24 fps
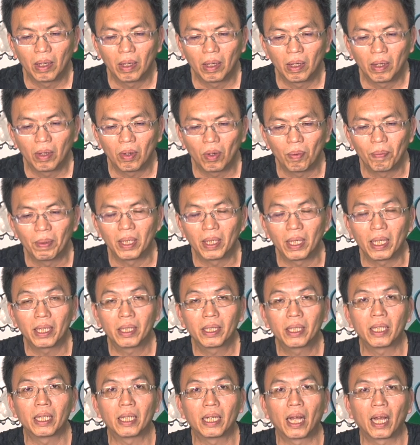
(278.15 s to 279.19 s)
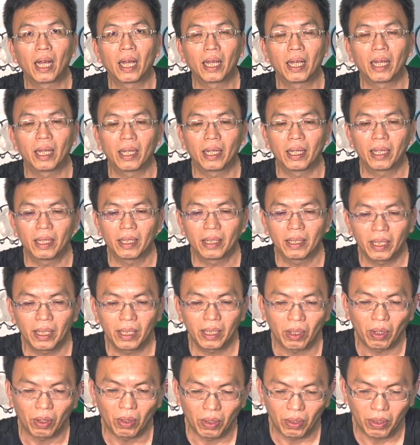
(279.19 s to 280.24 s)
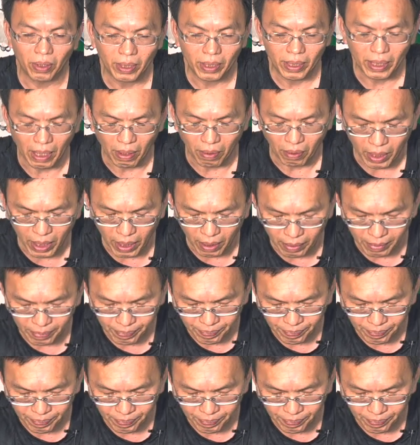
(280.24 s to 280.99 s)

我们一起来低头祷告，